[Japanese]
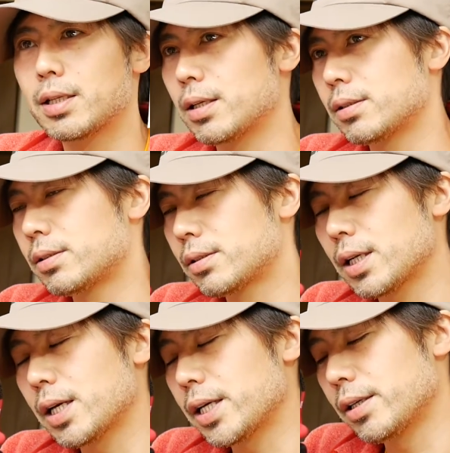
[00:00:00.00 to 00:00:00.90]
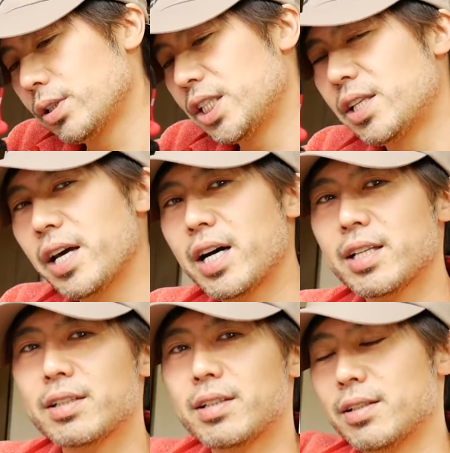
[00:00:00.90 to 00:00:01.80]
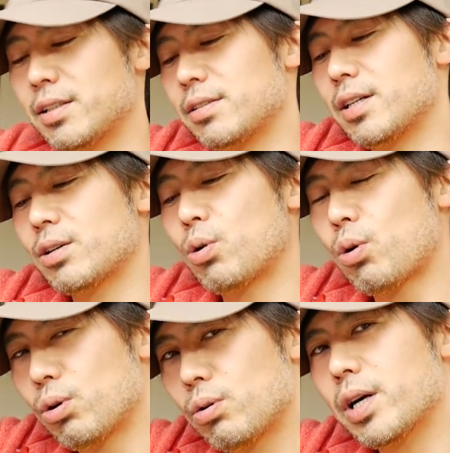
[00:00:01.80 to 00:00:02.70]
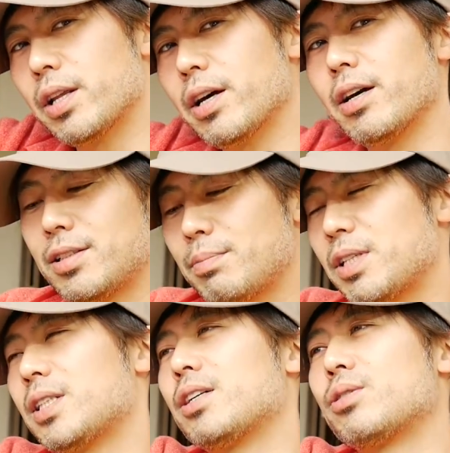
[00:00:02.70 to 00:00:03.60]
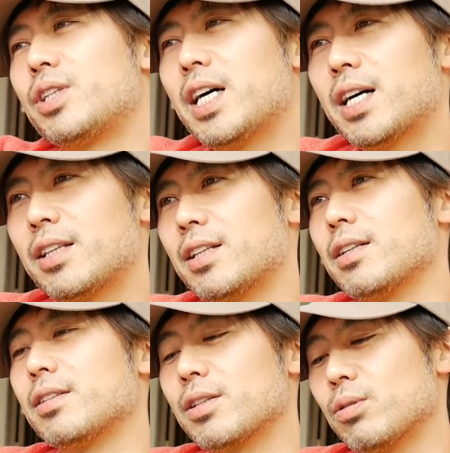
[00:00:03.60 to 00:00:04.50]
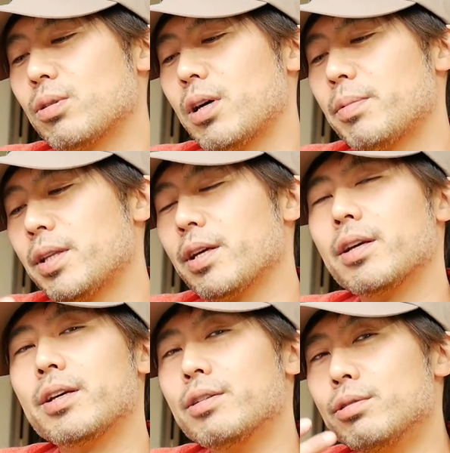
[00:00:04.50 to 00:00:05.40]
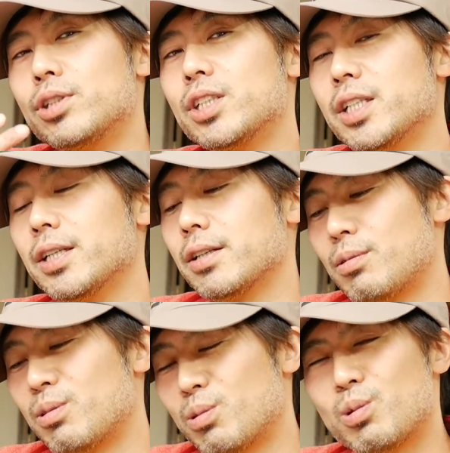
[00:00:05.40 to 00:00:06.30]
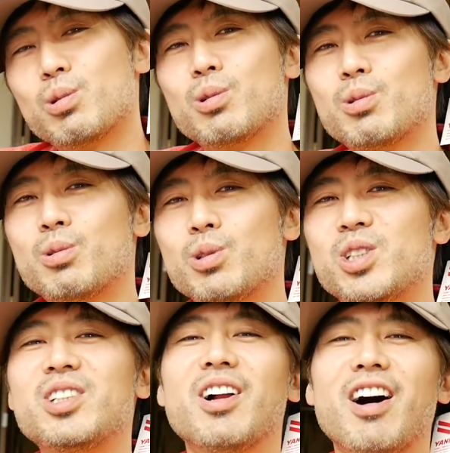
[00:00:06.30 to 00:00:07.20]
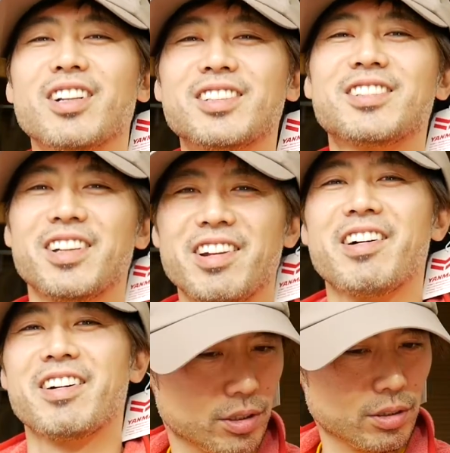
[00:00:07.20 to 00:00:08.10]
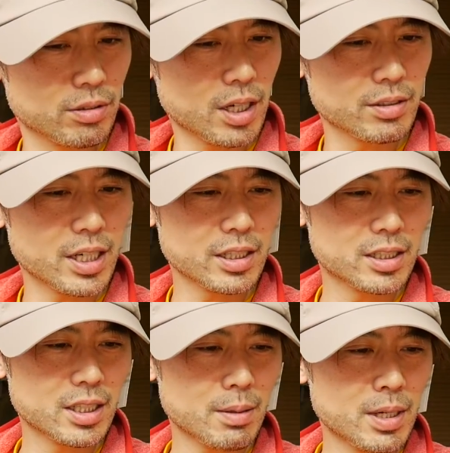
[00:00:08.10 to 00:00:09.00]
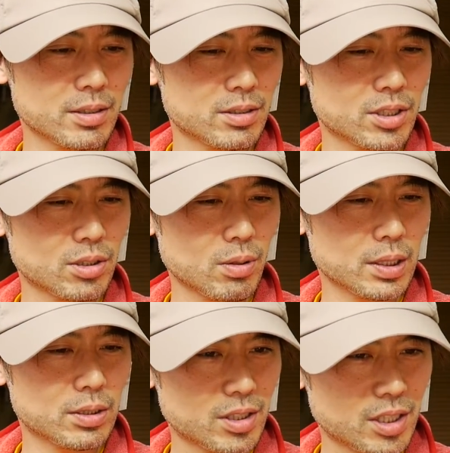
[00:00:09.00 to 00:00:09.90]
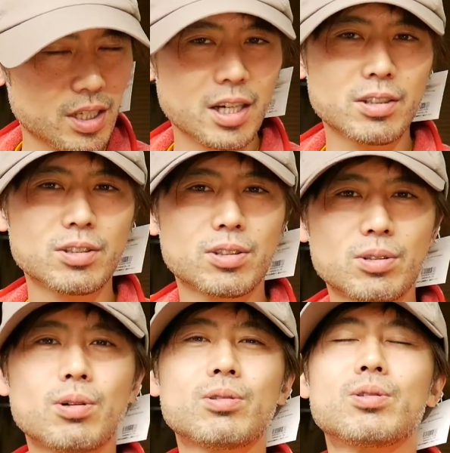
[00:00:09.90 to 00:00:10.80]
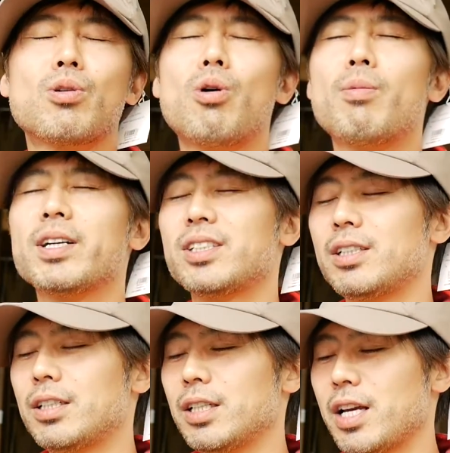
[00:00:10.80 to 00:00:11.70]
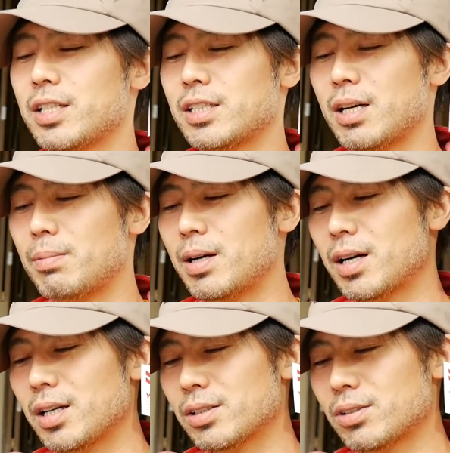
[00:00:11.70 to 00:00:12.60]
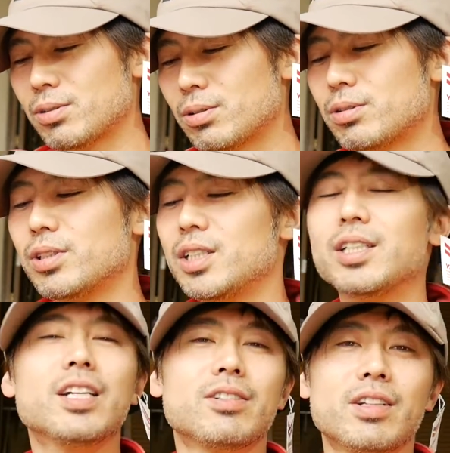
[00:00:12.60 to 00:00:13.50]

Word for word: たつかない否定派だったんですがここのはね先輩最初嫌がってたんですけど食べているうちに「おお美味しいな」っつってねよくある焼きサバ寿司とは違うすごく香ばしいねサバがすごくいいです